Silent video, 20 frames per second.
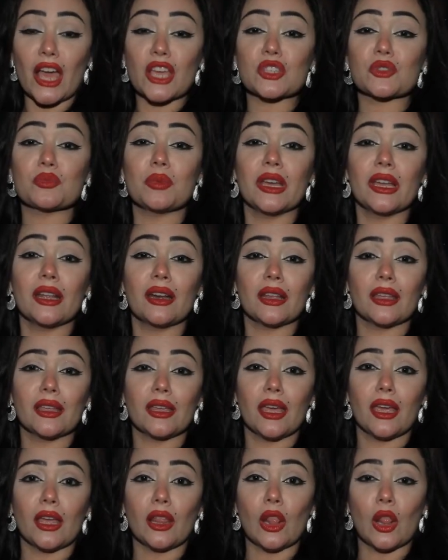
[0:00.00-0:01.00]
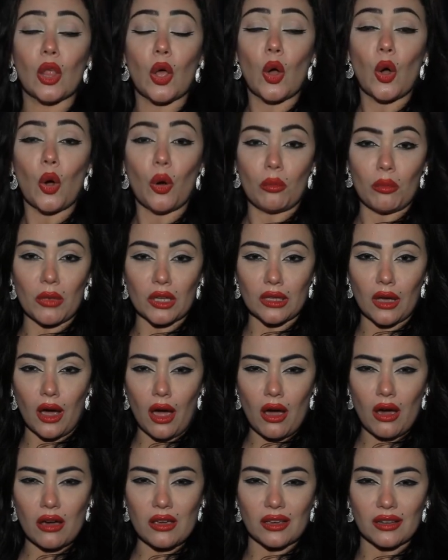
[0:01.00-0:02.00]
أشباه الرجال هم
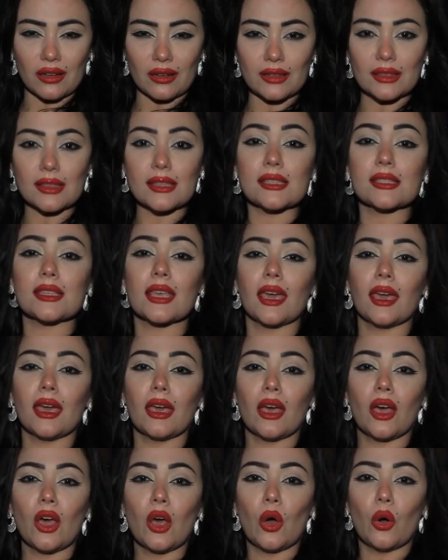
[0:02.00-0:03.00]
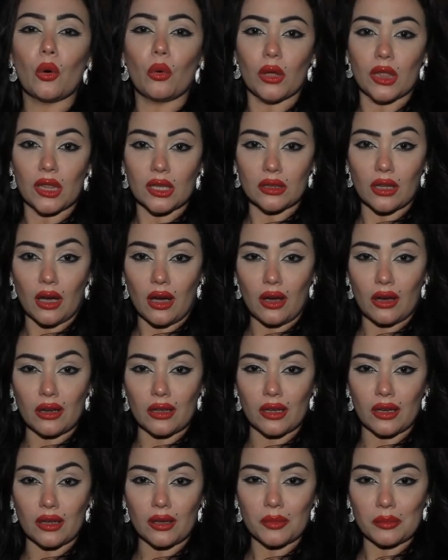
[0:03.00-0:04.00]
ضحايا نساء ولا
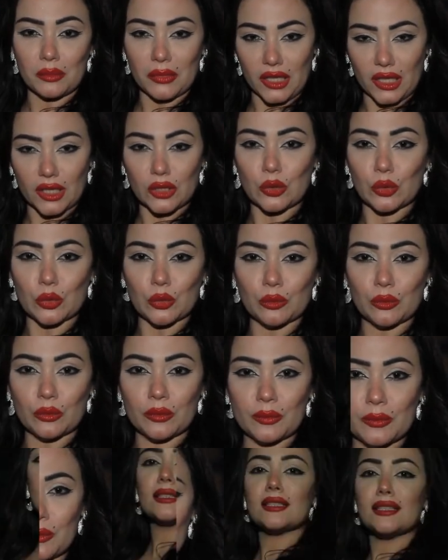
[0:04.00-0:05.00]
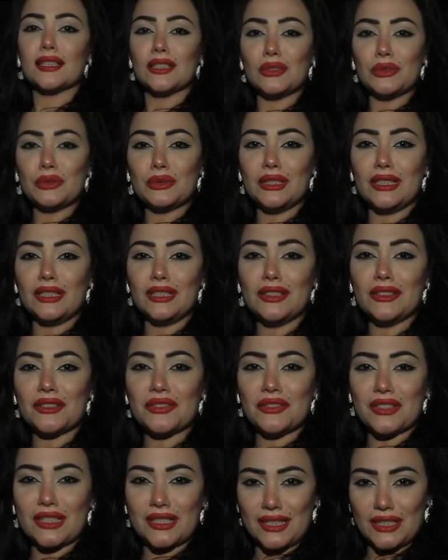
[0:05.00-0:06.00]
ضحايا بيئتهم استنوني
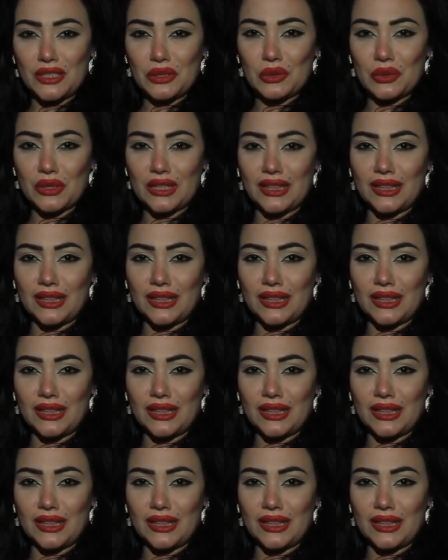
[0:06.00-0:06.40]
في السيزون